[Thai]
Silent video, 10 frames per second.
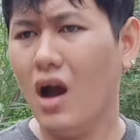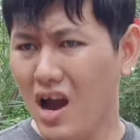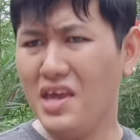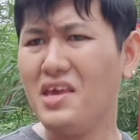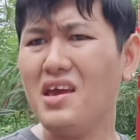
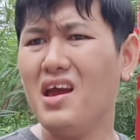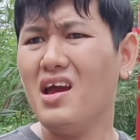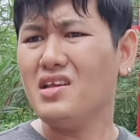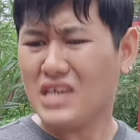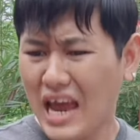เฮ้ย
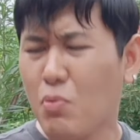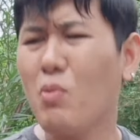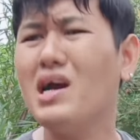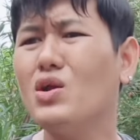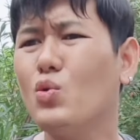จะให้ผม
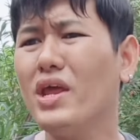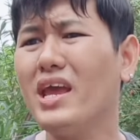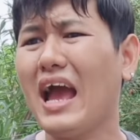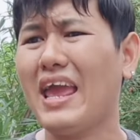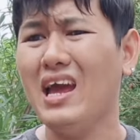คืนคุณได้
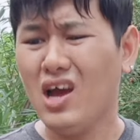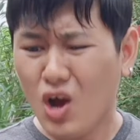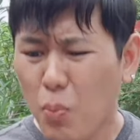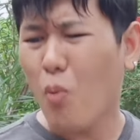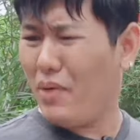ยังไง
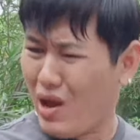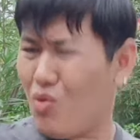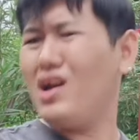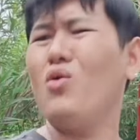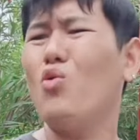ก็ผมไม่ได้เอา
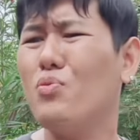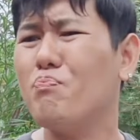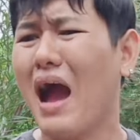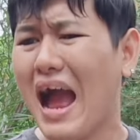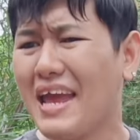เงินของคุณไป